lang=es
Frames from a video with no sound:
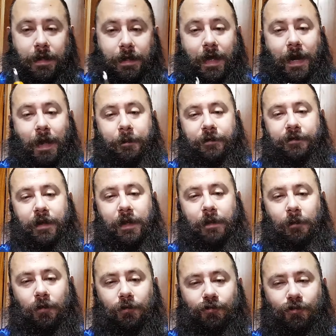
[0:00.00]
Y ahora
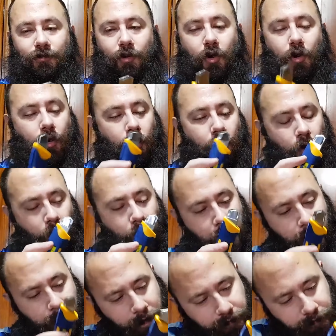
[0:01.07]
proseguimos con
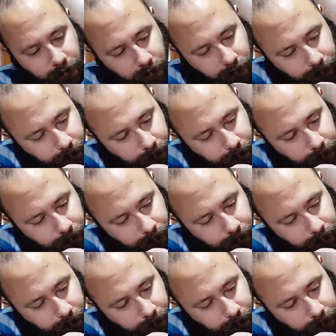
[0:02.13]
el resto.